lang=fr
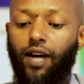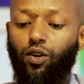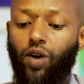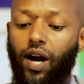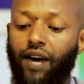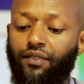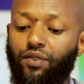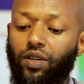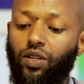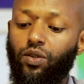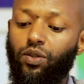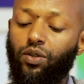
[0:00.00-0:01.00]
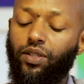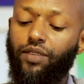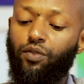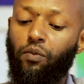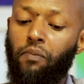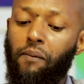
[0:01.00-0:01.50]
Alors, avant le
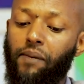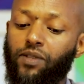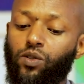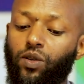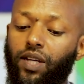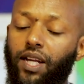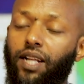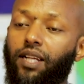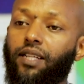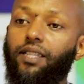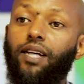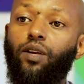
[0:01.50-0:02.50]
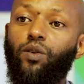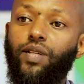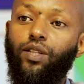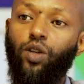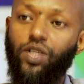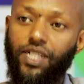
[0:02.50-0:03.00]
développement personnel, il y a le
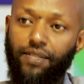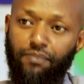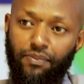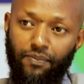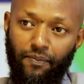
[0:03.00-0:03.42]
leadership.